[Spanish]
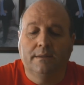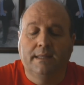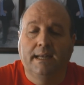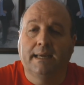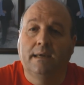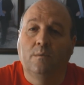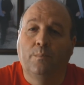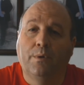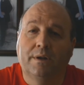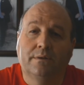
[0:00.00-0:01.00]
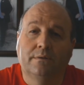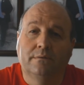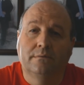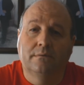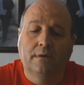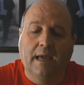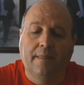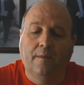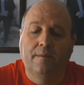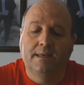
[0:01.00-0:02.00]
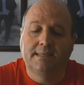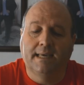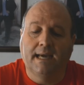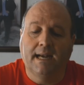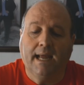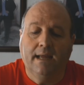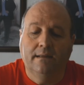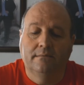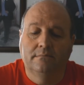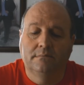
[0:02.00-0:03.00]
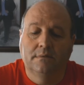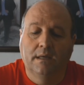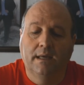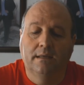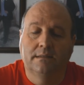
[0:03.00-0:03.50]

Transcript: Tiene aquí un puerto que es donde se carga, ¿eh?